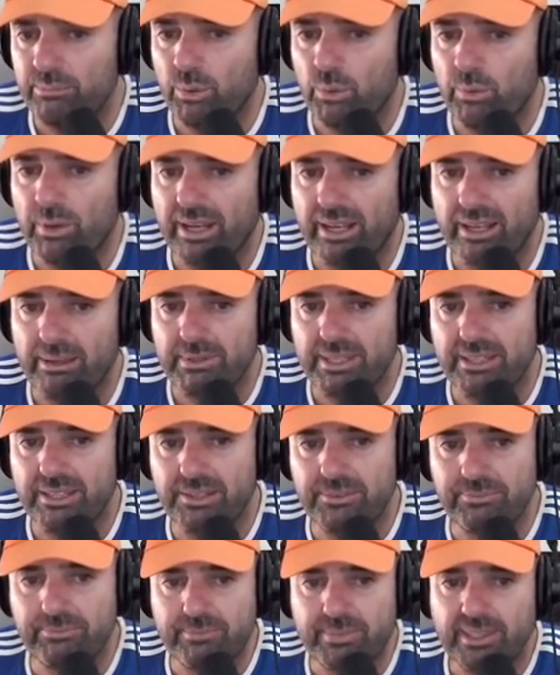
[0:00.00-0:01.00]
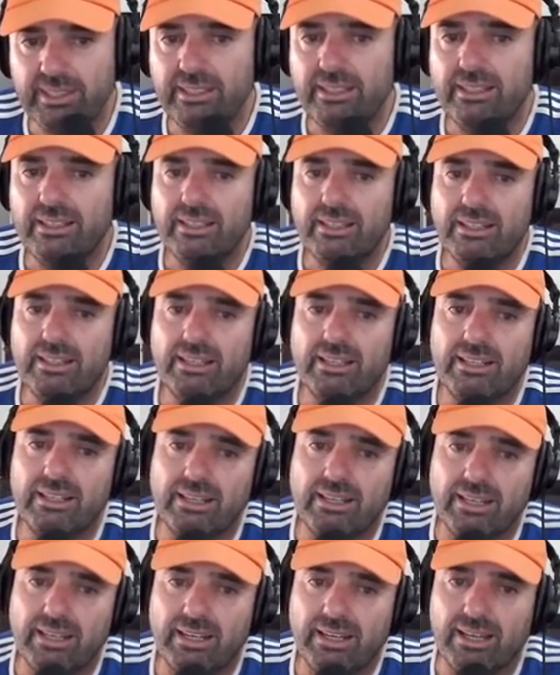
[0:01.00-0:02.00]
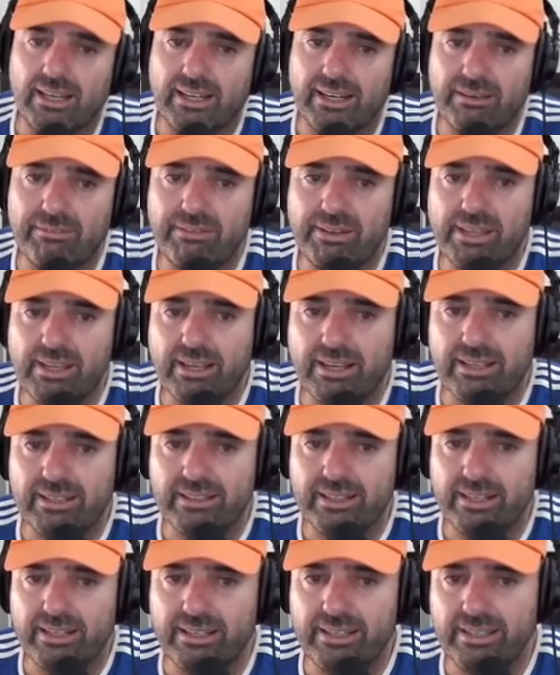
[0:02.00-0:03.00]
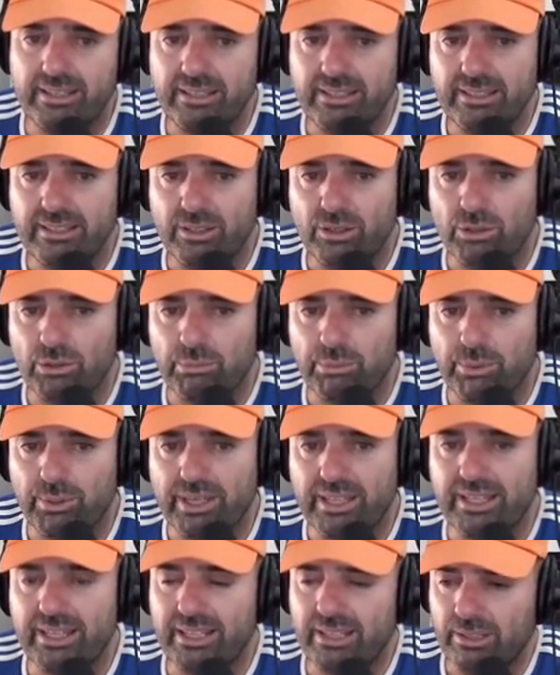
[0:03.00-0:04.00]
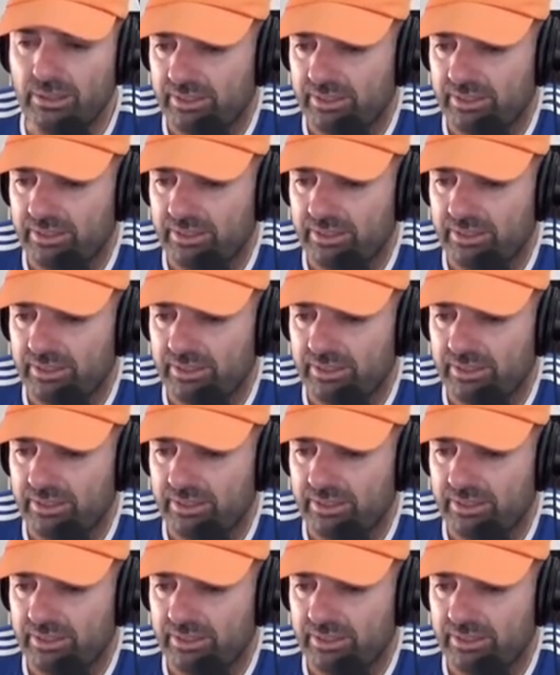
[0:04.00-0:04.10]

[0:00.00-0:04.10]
One AMD, la gráfica que trae incorporada y los